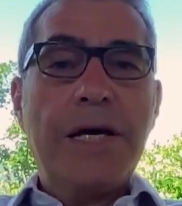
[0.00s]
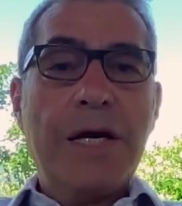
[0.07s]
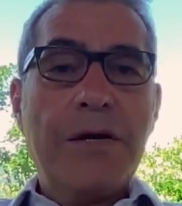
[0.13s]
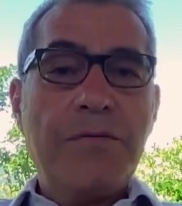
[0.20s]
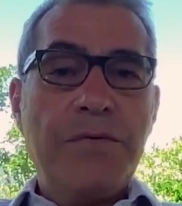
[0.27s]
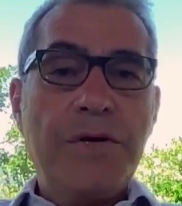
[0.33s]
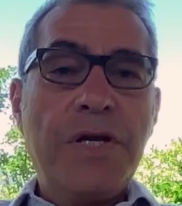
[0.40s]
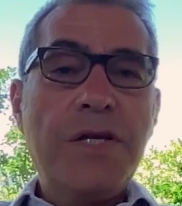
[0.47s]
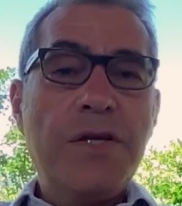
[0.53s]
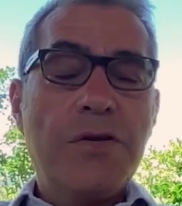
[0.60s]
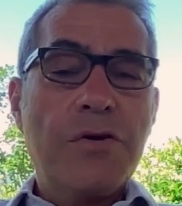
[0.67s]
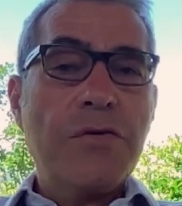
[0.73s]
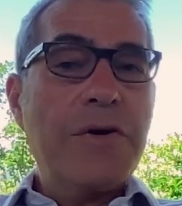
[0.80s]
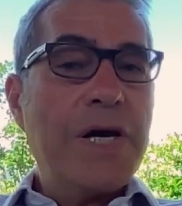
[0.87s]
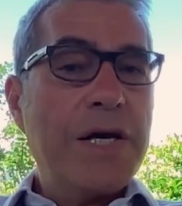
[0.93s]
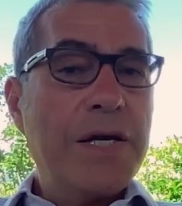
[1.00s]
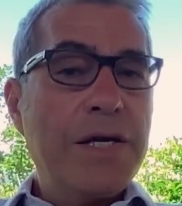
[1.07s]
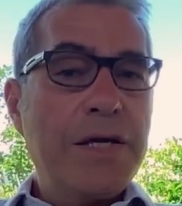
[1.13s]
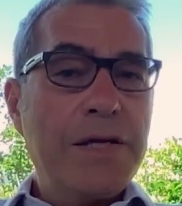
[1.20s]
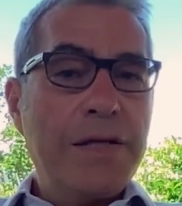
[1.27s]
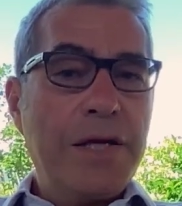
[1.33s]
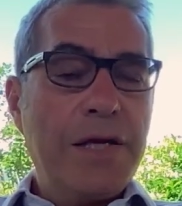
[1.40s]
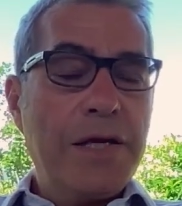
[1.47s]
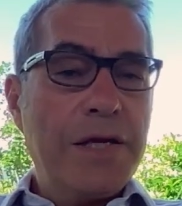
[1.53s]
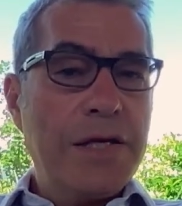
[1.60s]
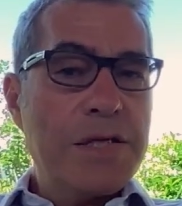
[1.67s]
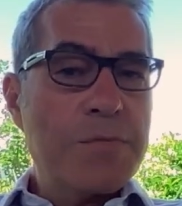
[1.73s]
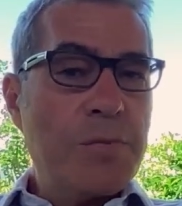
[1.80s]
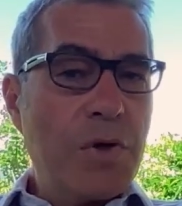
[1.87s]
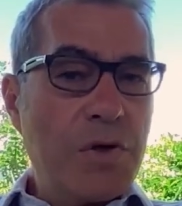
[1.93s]
al fine di trovare delle
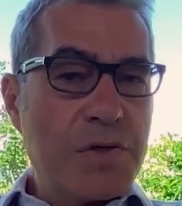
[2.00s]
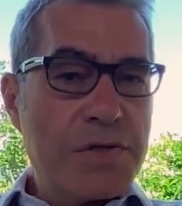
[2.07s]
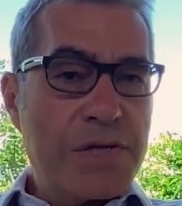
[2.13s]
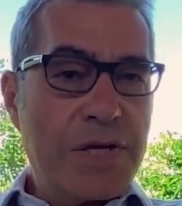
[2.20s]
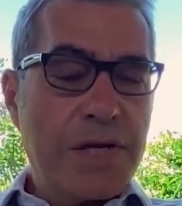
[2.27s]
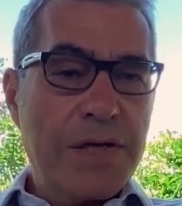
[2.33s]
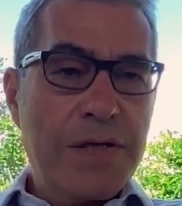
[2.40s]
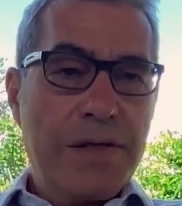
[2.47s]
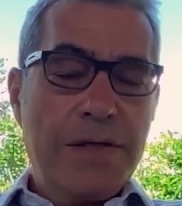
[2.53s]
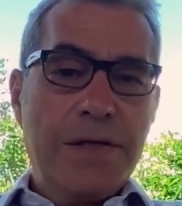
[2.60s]
risposte